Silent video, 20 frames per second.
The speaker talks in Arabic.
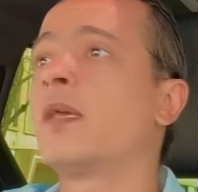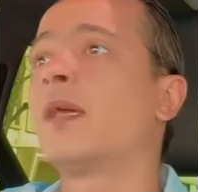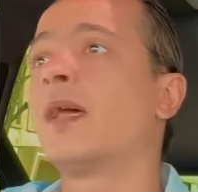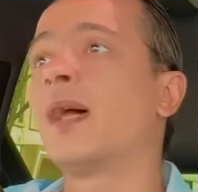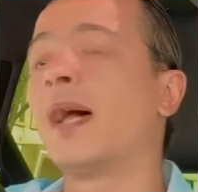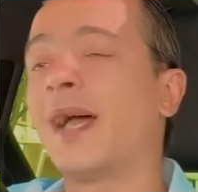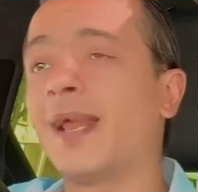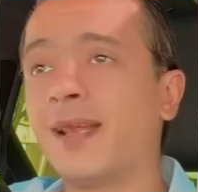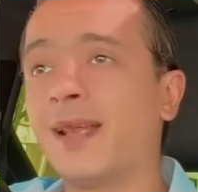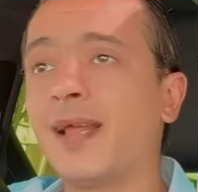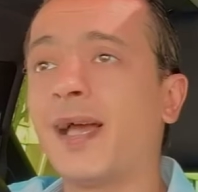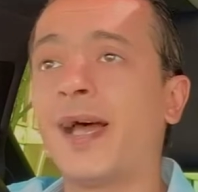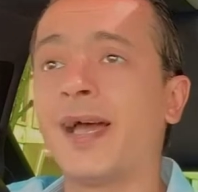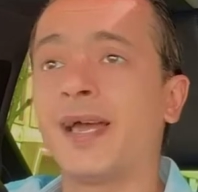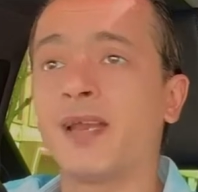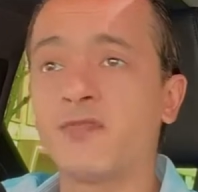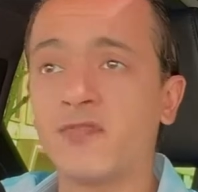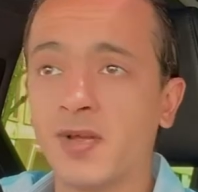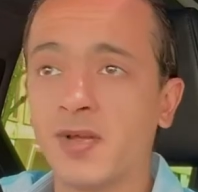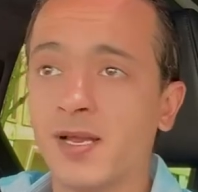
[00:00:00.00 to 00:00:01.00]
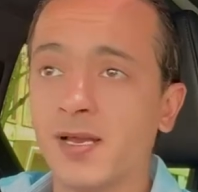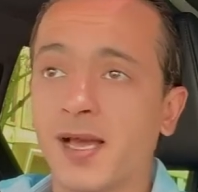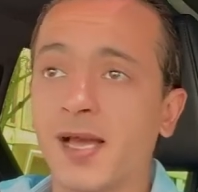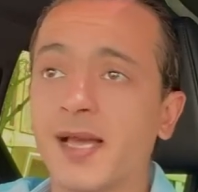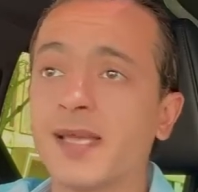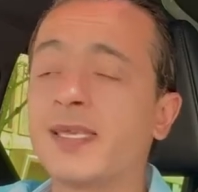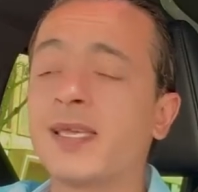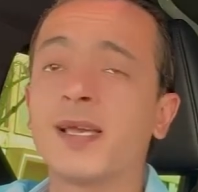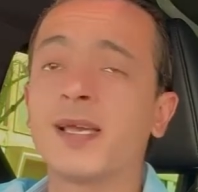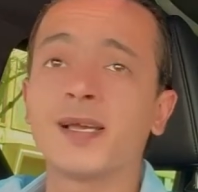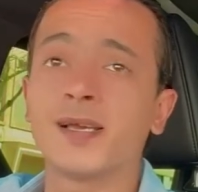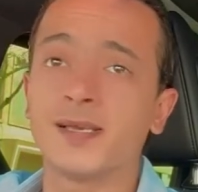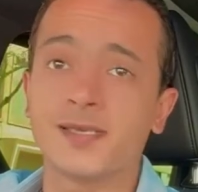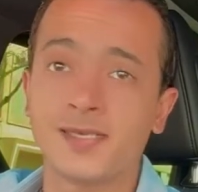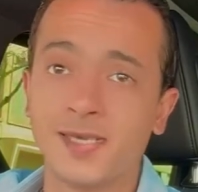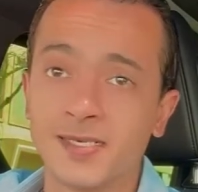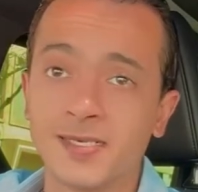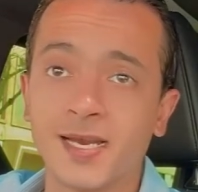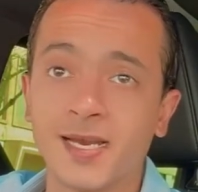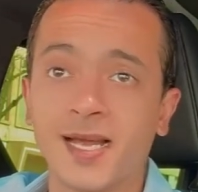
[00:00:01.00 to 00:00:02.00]
هل عارف هي
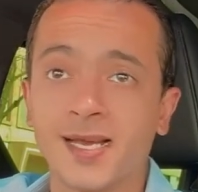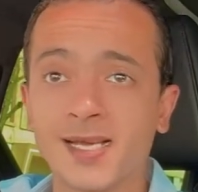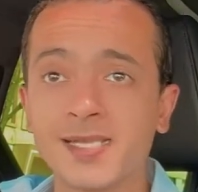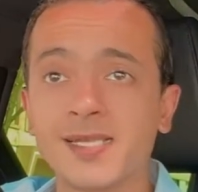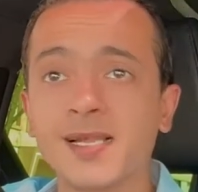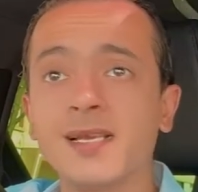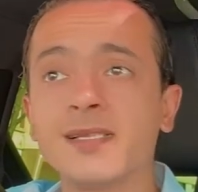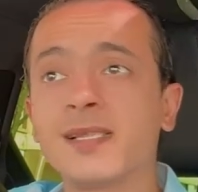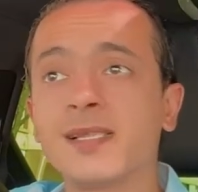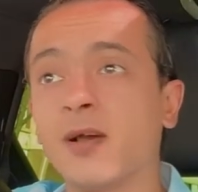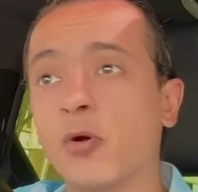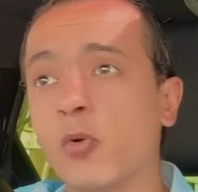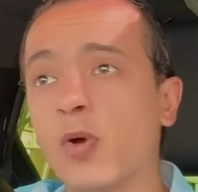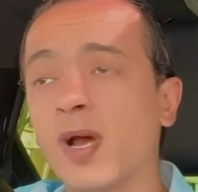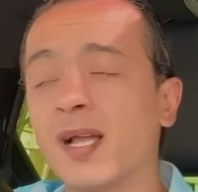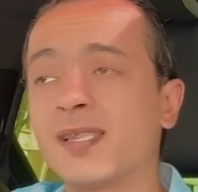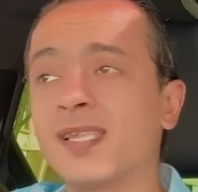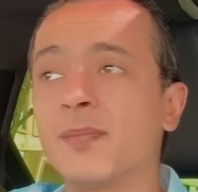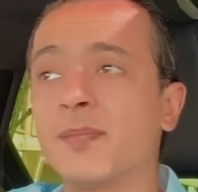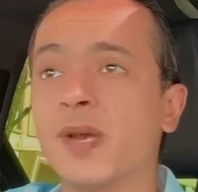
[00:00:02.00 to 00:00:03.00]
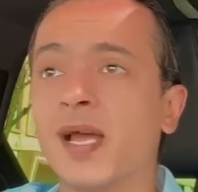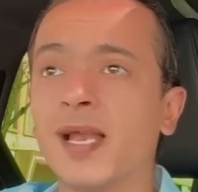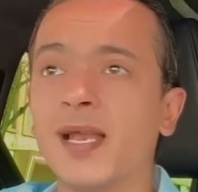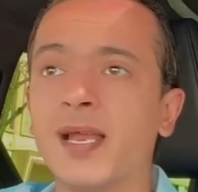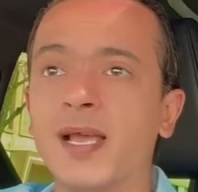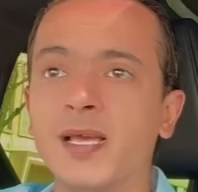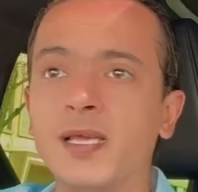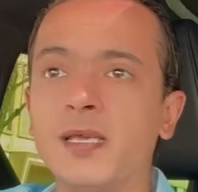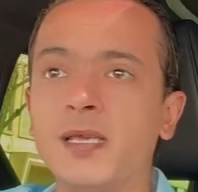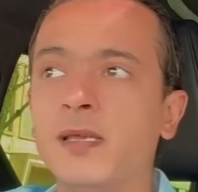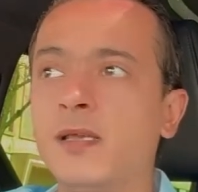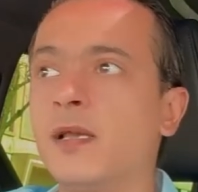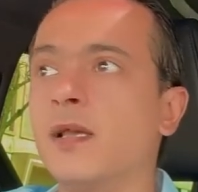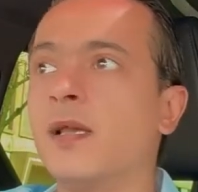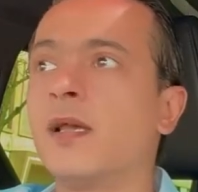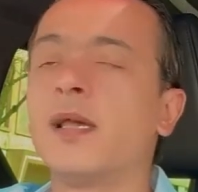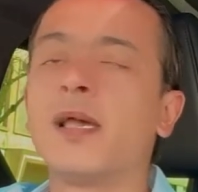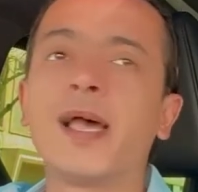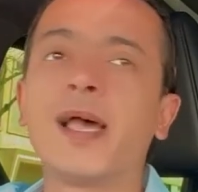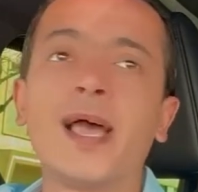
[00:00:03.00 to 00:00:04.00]
يعني الحاجات اللي هو قدمها لها ايه
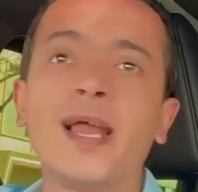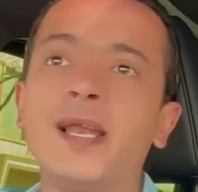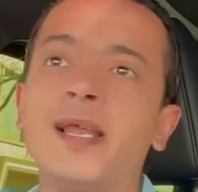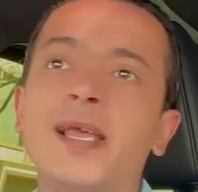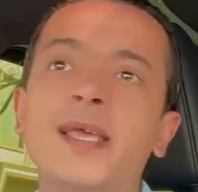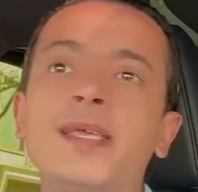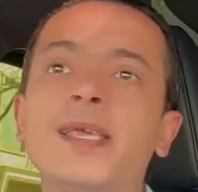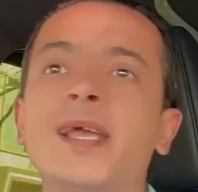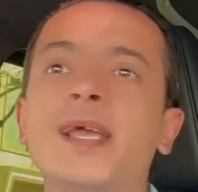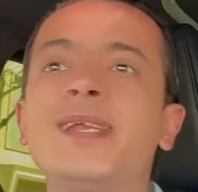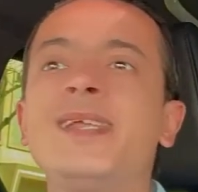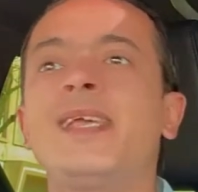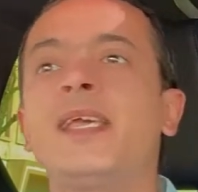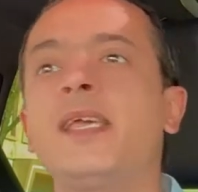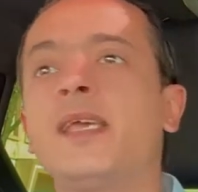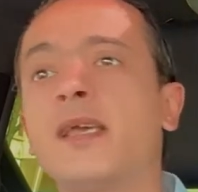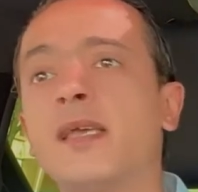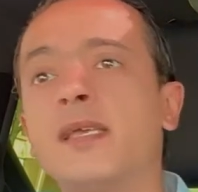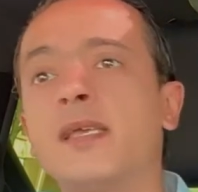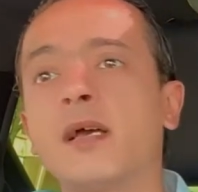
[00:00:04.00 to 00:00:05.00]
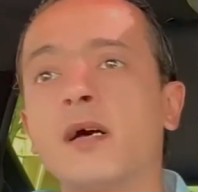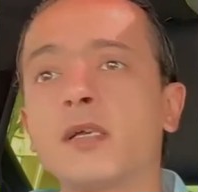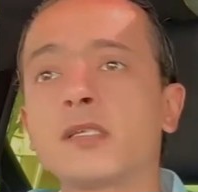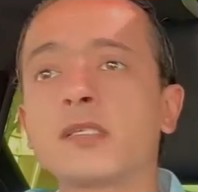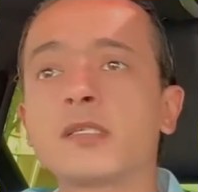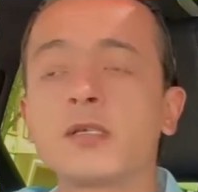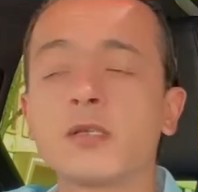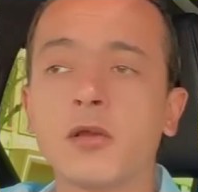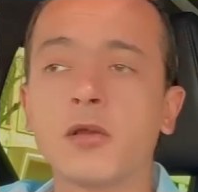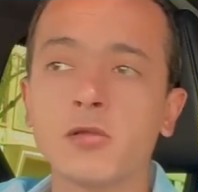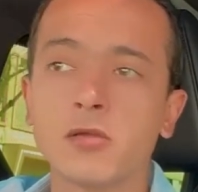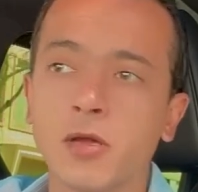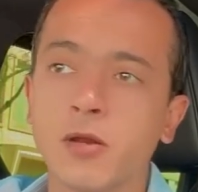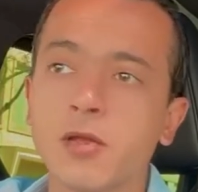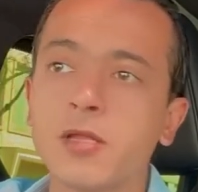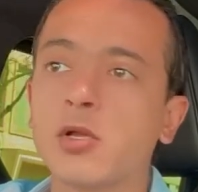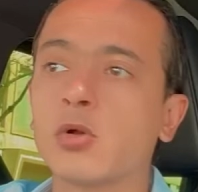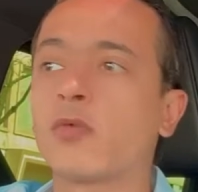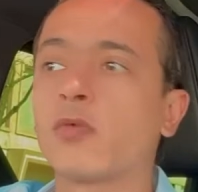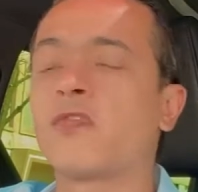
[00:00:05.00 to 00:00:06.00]
هل هي ليه هي اصلا
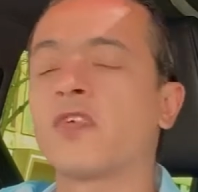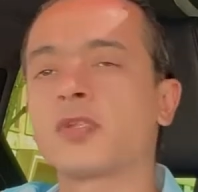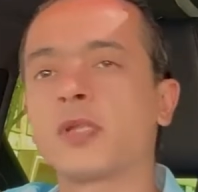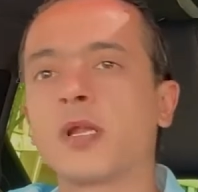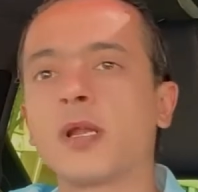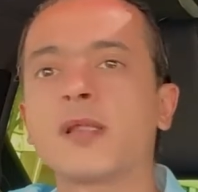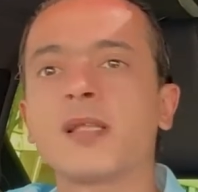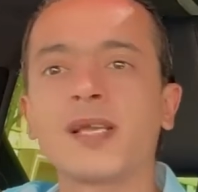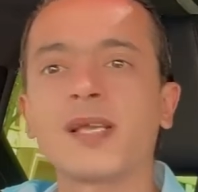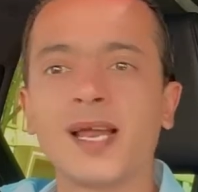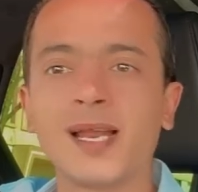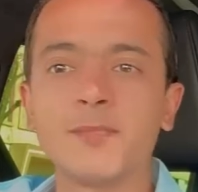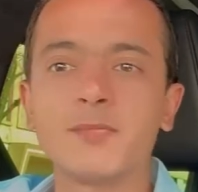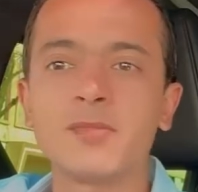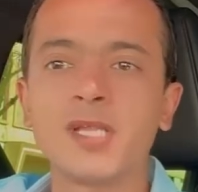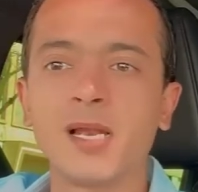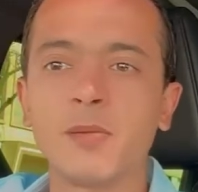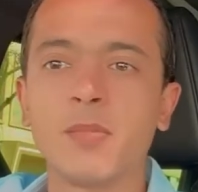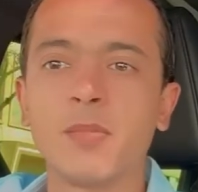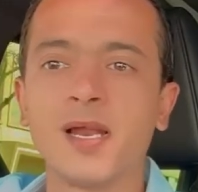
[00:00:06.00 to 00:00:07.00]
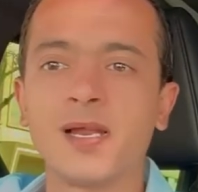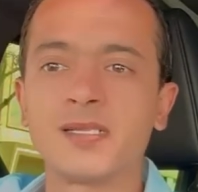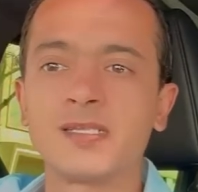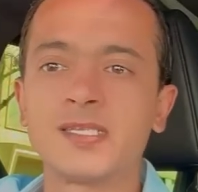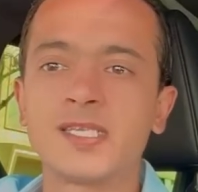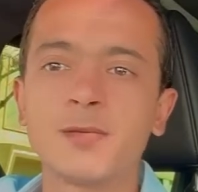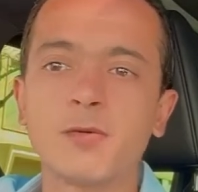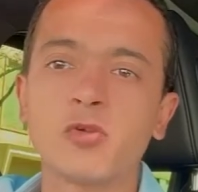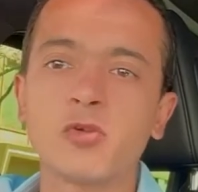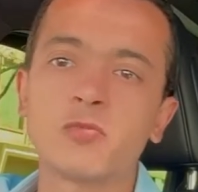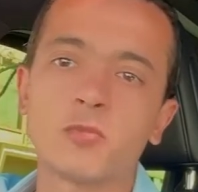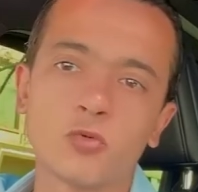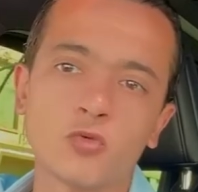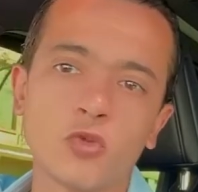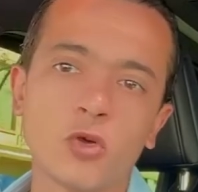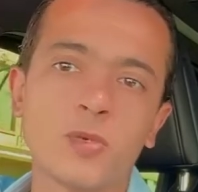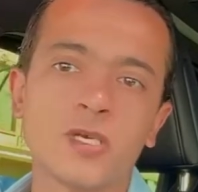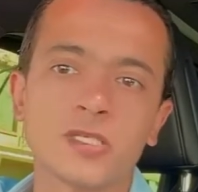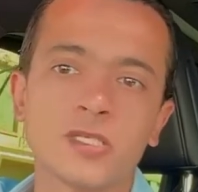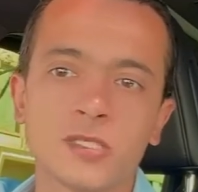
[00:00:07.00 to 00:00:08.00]
اختارتك وفضلتك على ابن البلد سيبك
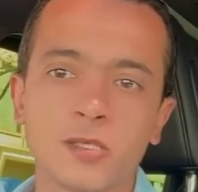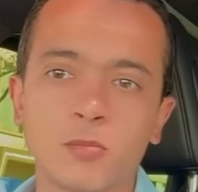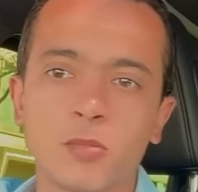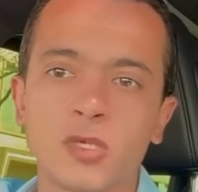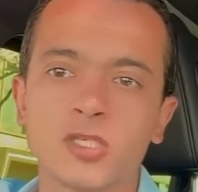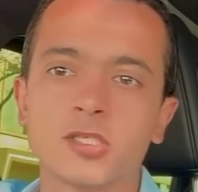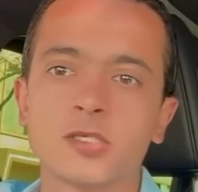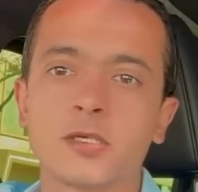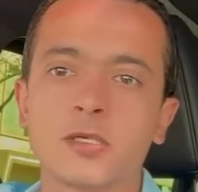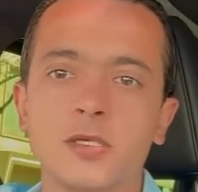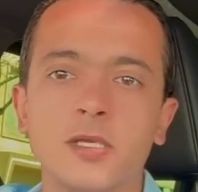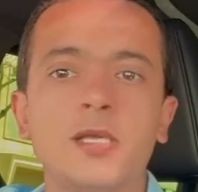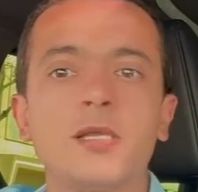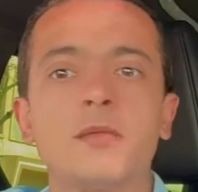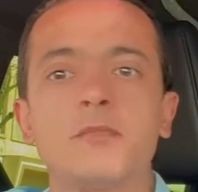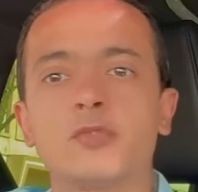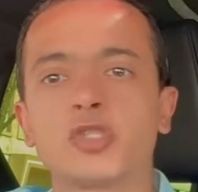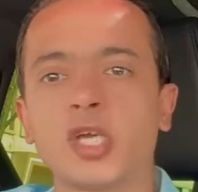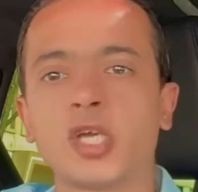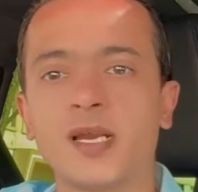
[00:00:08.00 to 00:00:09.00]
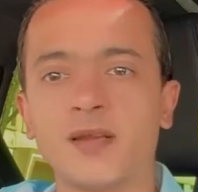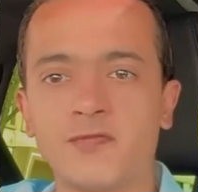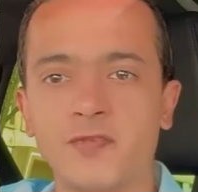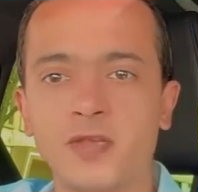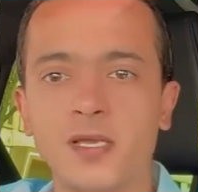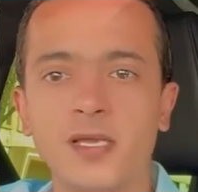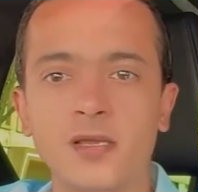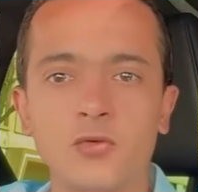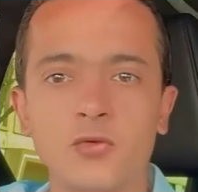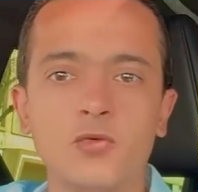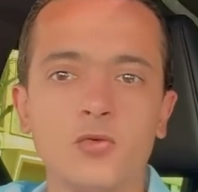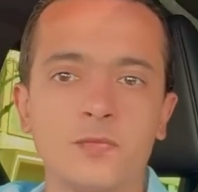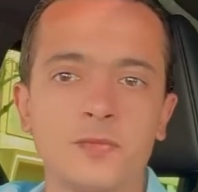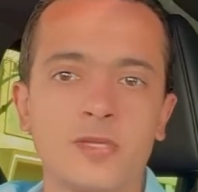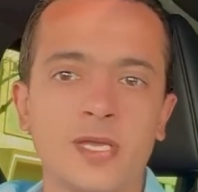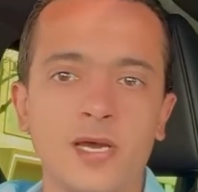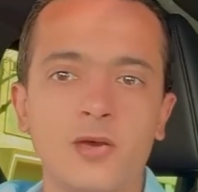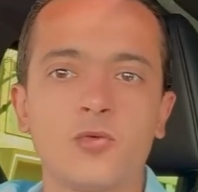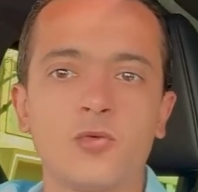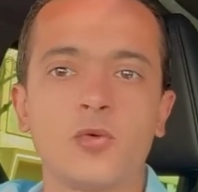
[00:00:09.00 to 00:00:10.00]
الموضوع بقى اصل المصريين مش عارف ايه
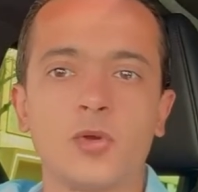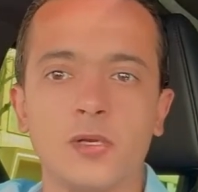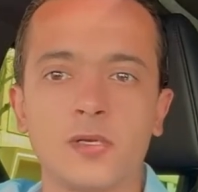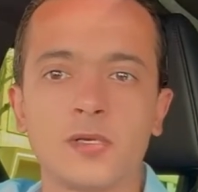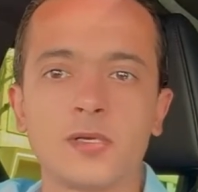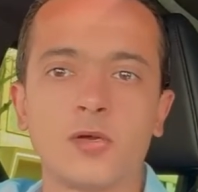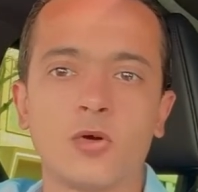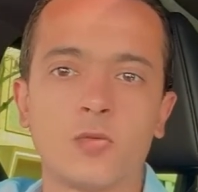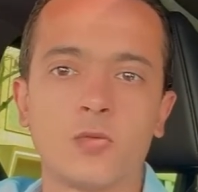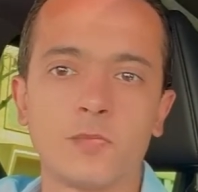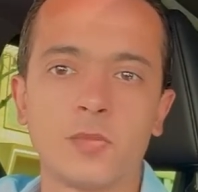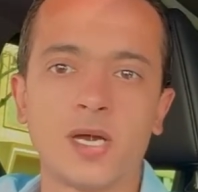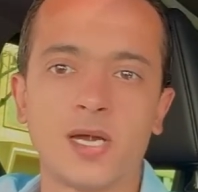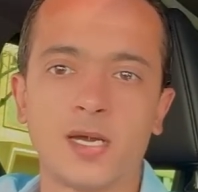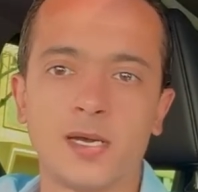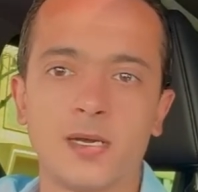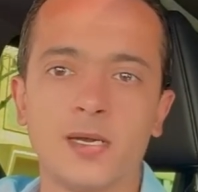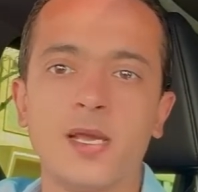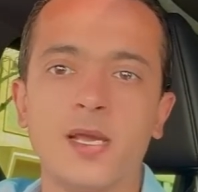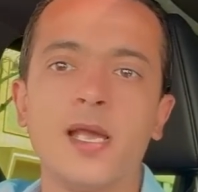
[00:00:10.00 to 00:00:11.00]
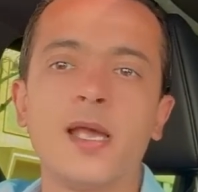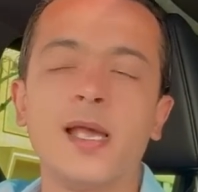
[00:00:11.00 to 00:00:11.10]
وبتاع وان هم